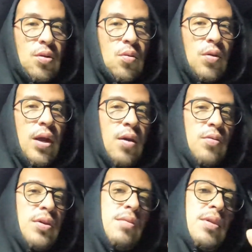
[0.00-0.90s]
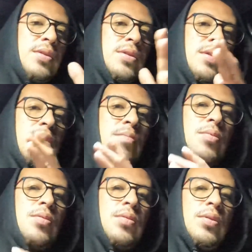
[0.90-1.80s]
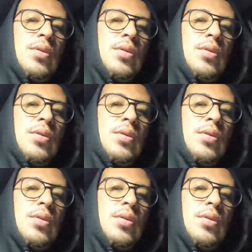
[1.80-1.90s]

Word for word: todo lo que conlleva en ese tiempo.